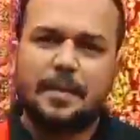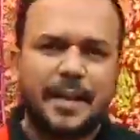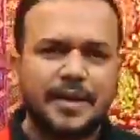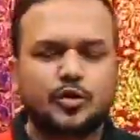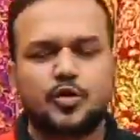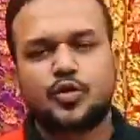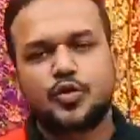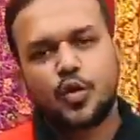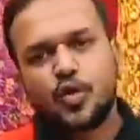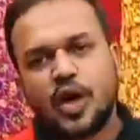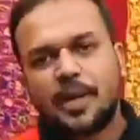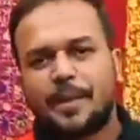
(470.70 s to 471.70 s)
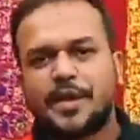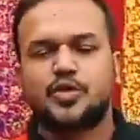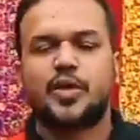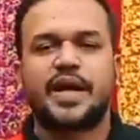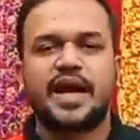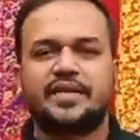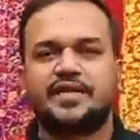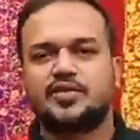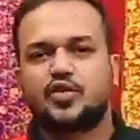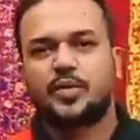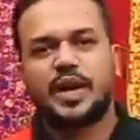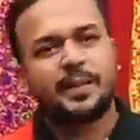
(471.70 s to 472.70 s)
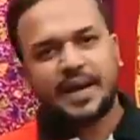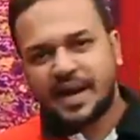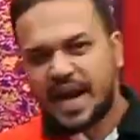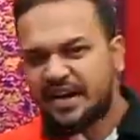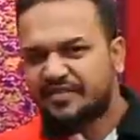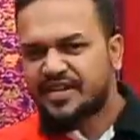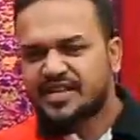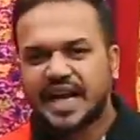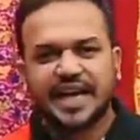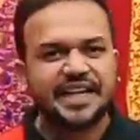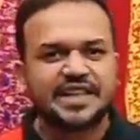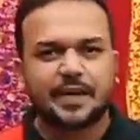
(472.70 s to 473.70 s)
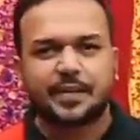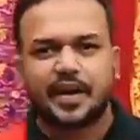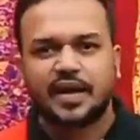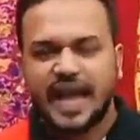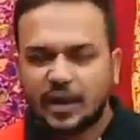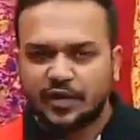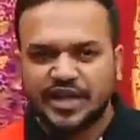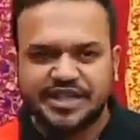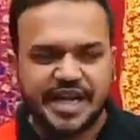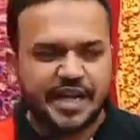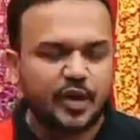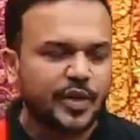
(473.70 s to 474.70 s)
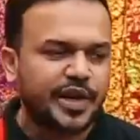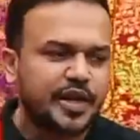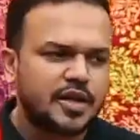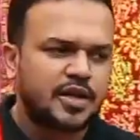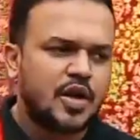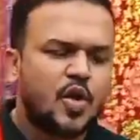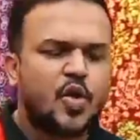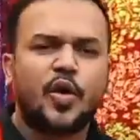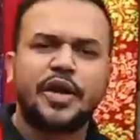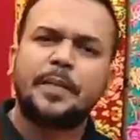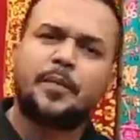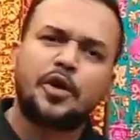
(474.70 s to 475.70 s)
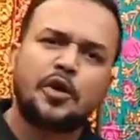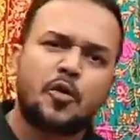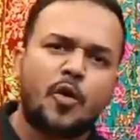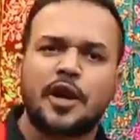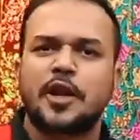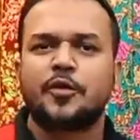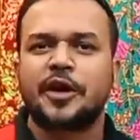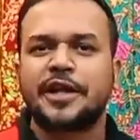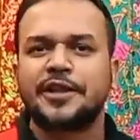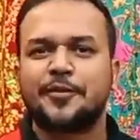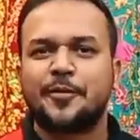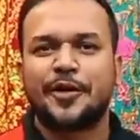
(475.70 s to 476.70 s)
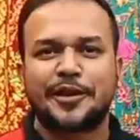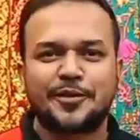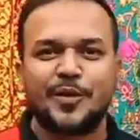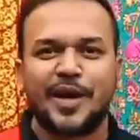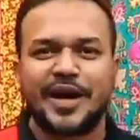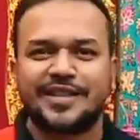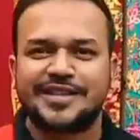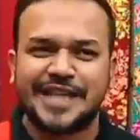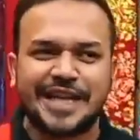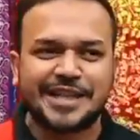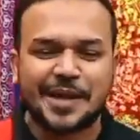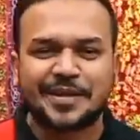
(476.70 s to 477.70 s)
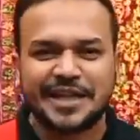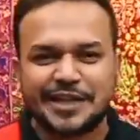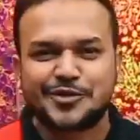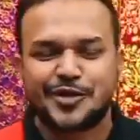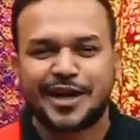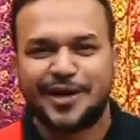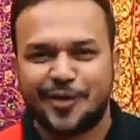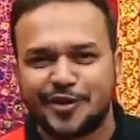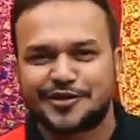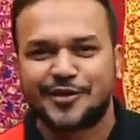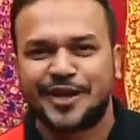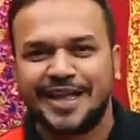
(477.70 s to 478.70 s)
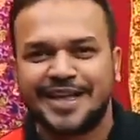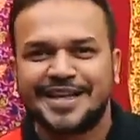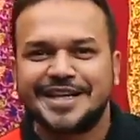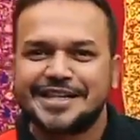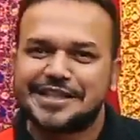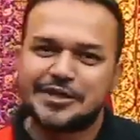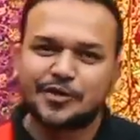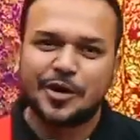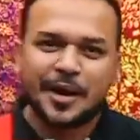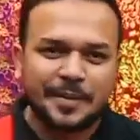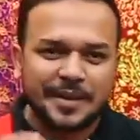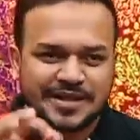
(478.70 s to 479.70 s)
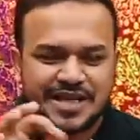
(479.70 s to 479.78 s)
অনেকে বুঝে না মাত্র পাঁচশো টাকা অ্যাডভান্স করবেন আমরা অ্যাডভান্স আগে নিতাম না এখন নিচ্ছি এই কারণেই অনেকে প্রোডাক্ট অর্ডার করে কিন্তু প্রোডাক্ট তুলে না সেক্ষেত্রে আমাদের কিছু টাকা লস হয় সেজন্য আমরা